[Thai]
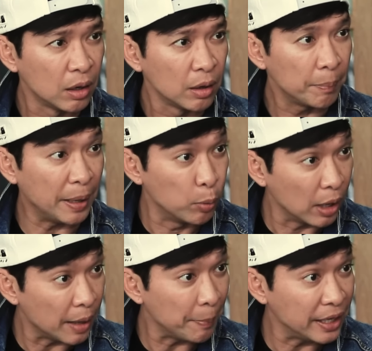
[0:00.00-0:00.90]
ไม่เป็น
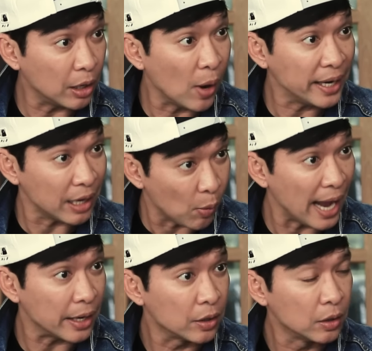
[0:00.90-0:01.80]
เป็นเจ้าวาดเจ้า
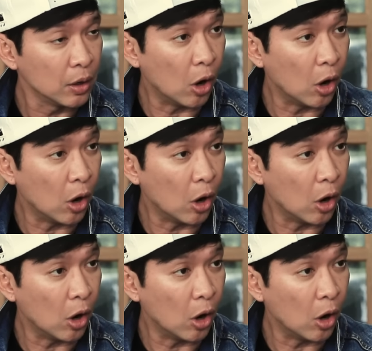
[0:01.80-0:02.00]
วาดอ่า